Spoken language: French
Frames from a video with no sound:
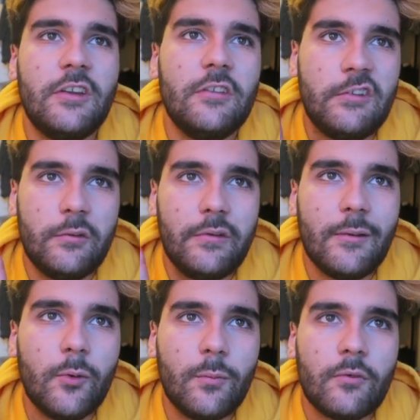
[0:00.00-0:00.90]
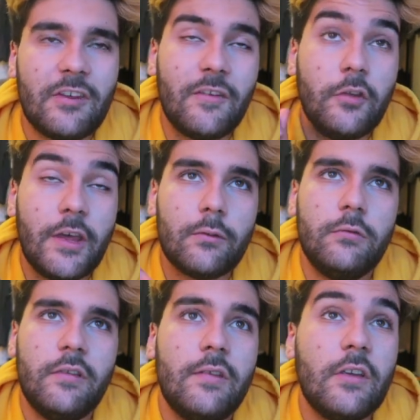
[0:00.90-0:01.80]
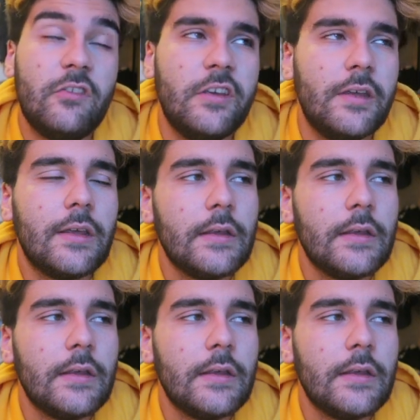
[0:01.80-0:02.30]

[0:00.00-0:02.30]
j'ai deux abonnements, j'avais une carte UGC que j'ai